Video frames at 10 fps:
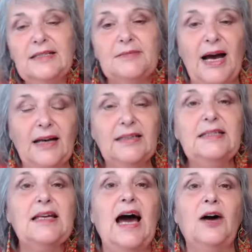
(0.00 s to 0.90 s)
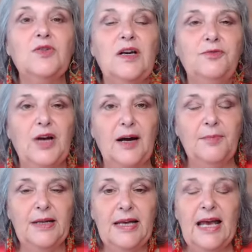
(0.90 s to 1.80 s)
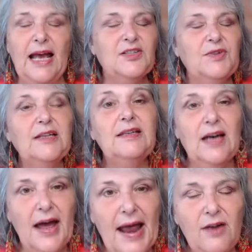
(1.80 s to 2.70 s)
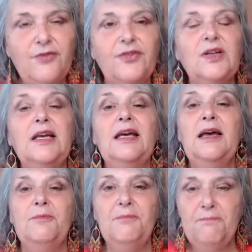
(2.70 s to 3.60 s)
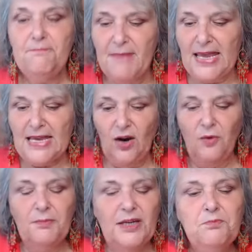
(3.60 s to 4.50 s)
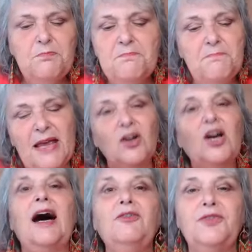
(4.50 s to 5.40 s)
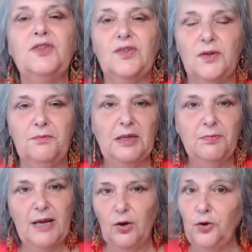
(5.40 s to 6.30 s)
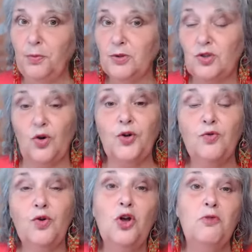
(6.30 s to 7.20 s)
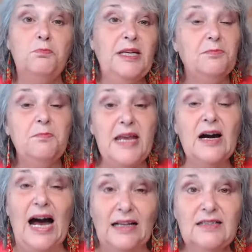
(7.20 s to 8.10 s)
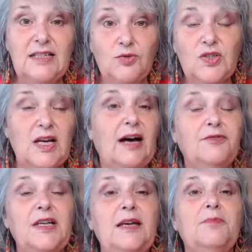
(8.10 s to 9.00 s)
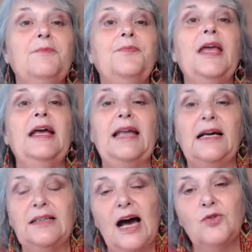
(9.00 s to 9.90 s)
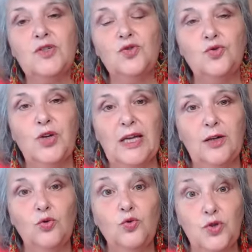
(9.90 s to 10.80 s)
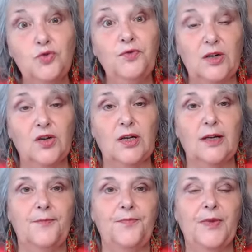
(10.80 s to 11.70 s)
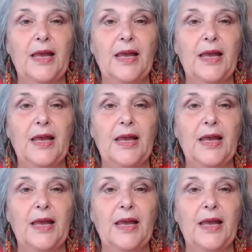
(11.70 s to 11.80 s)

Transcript: dies, mach diese Hausaufgaben. Es wird dir helfen, mehr, mit mehr Kraft, mit mehr Überzeugung, mit mehr Anziehungskraft eben nach draußen zu gehen und zu wirken.